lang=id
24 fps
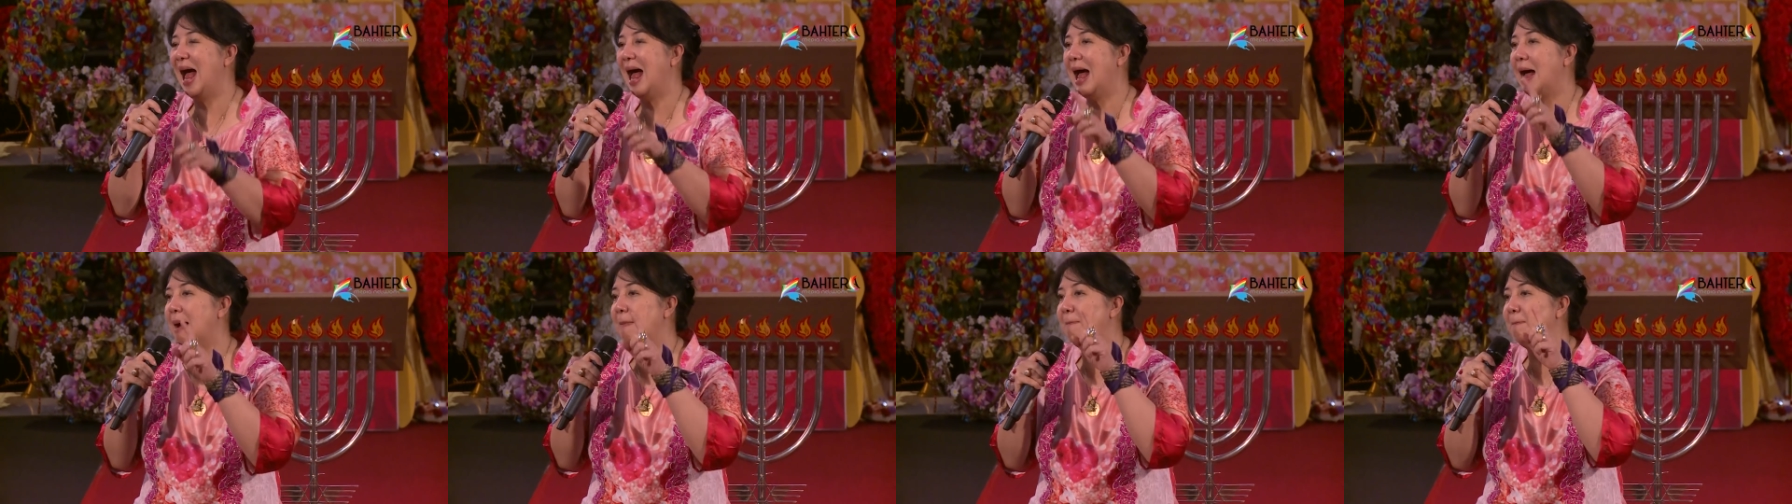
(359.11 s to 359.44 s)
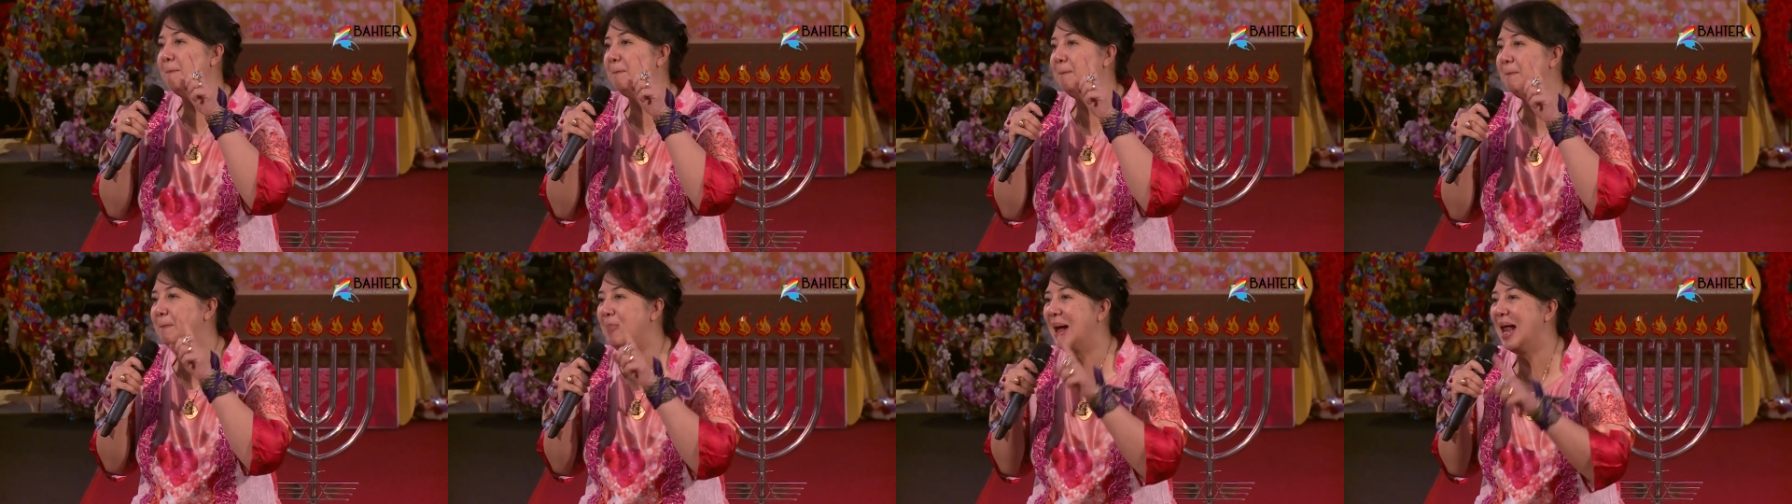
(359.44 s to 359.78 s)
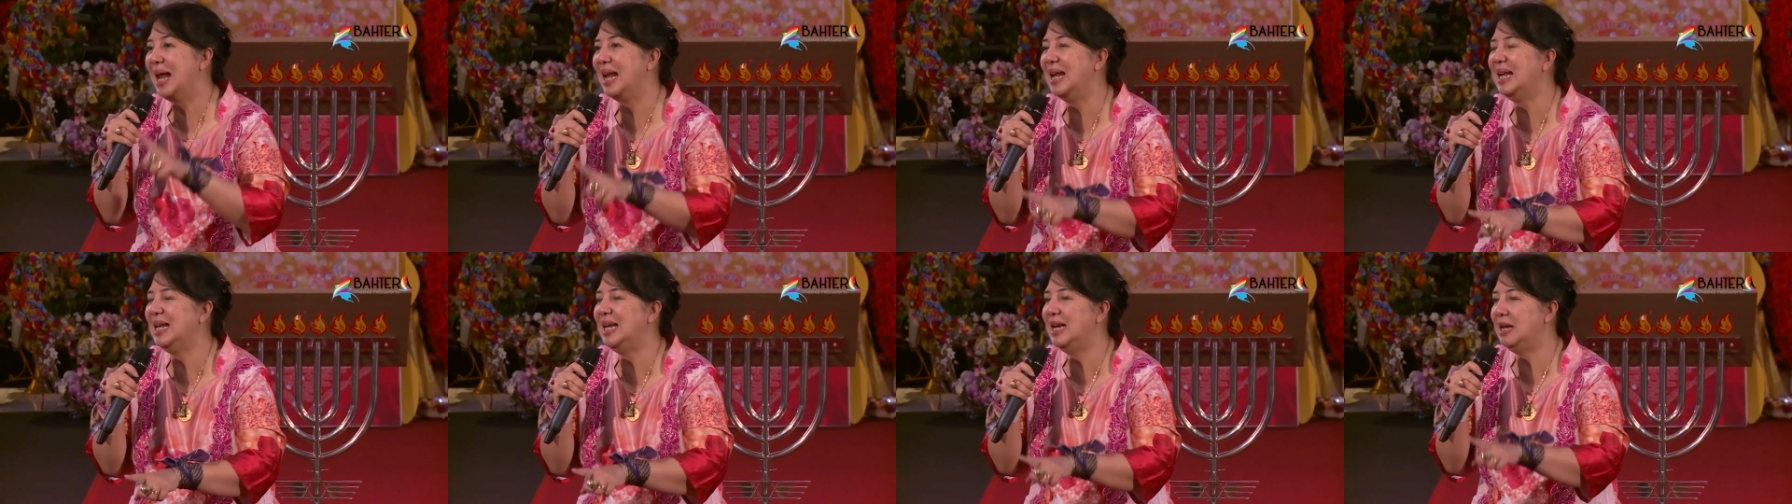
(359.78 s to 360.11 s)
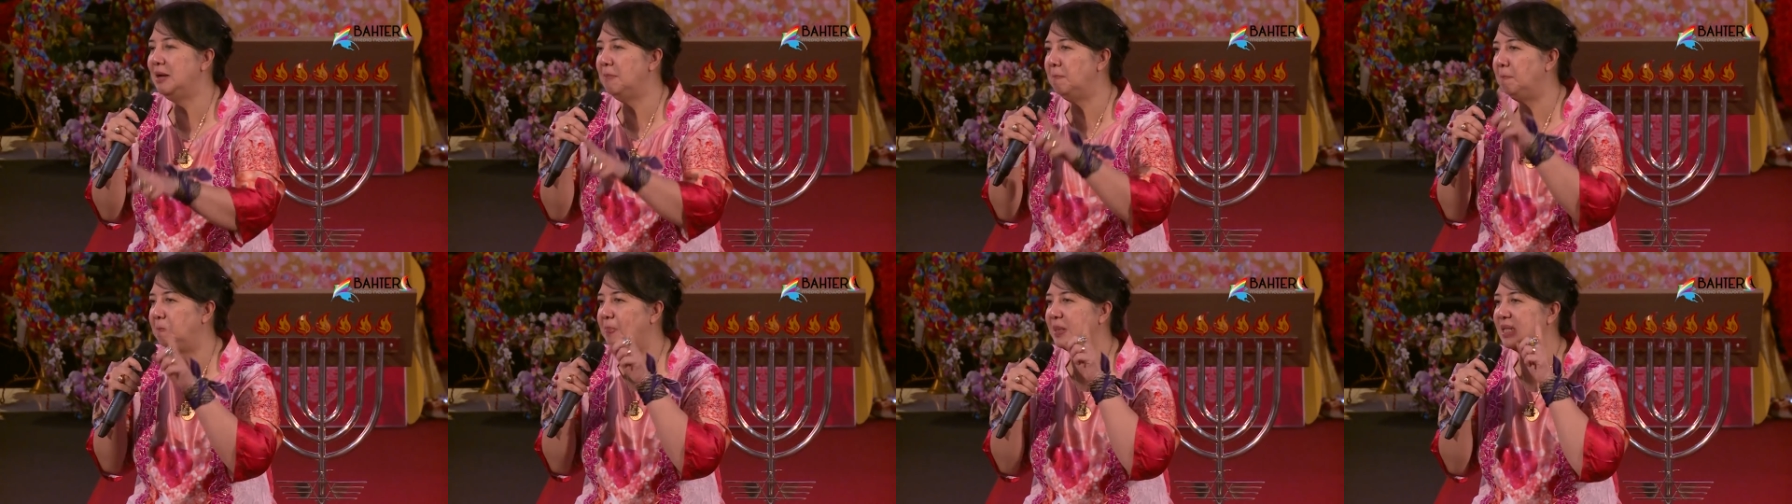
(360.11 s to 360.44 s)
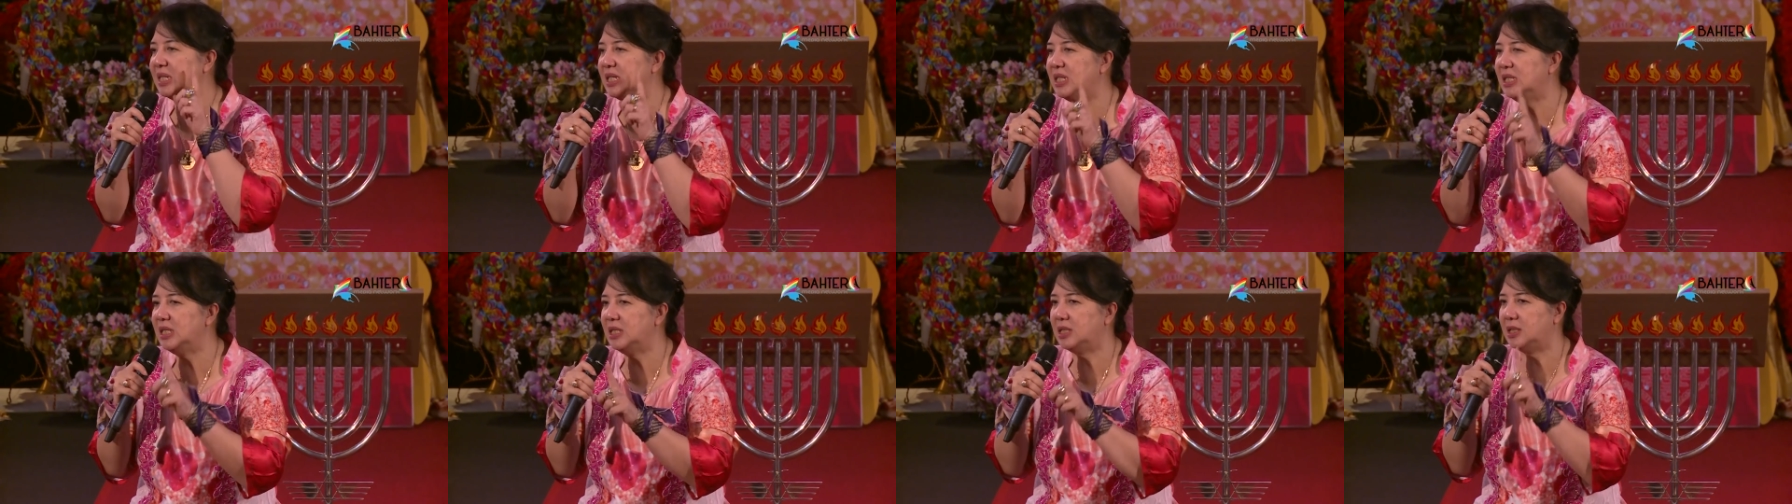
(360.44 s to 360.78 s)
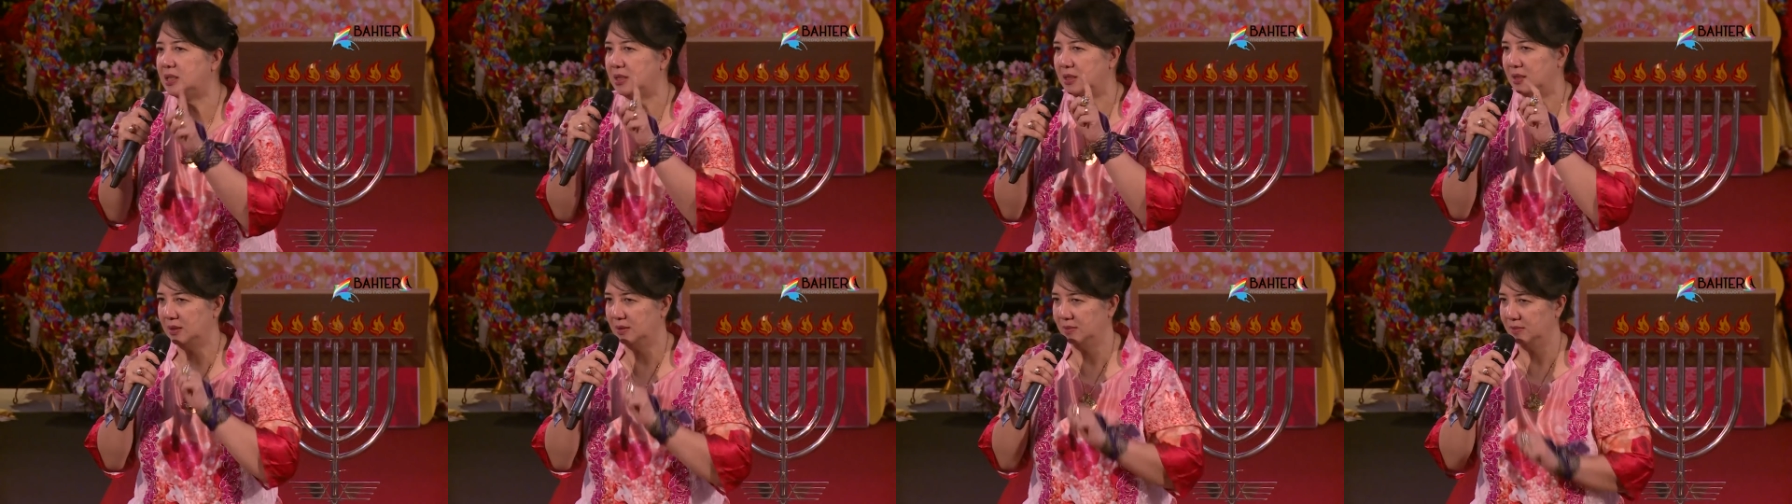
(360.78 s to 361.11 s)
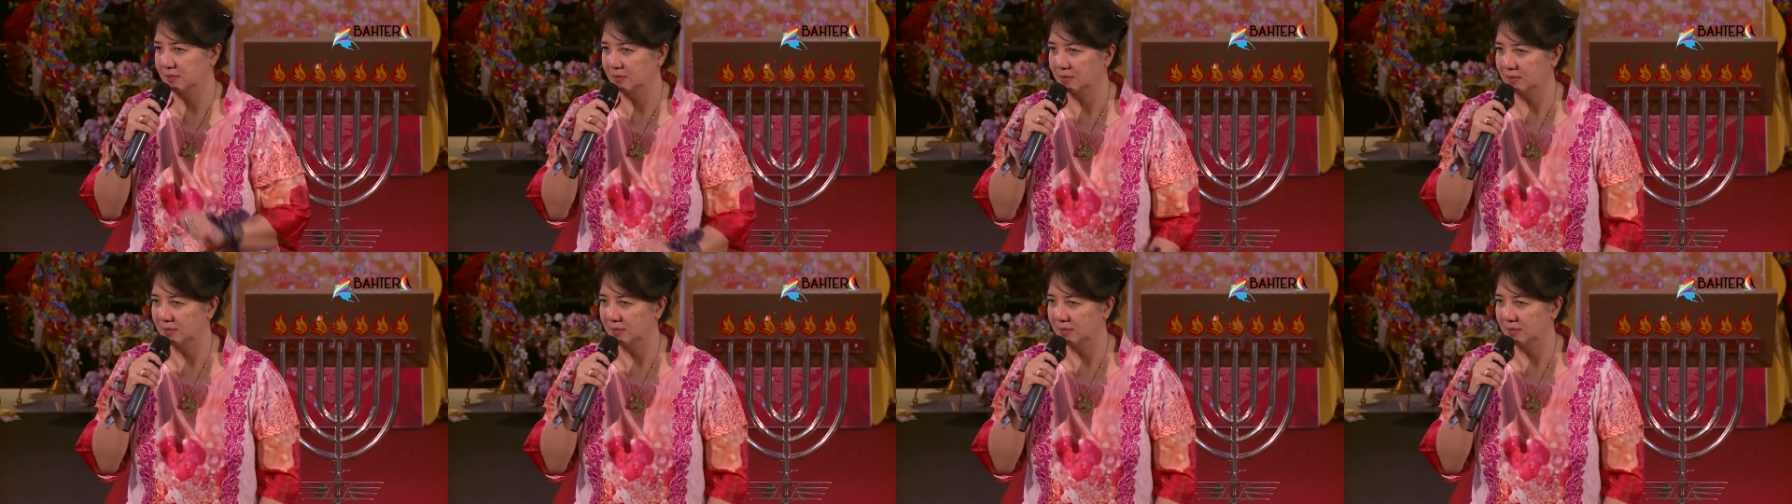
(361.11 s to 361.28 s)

apalin persis.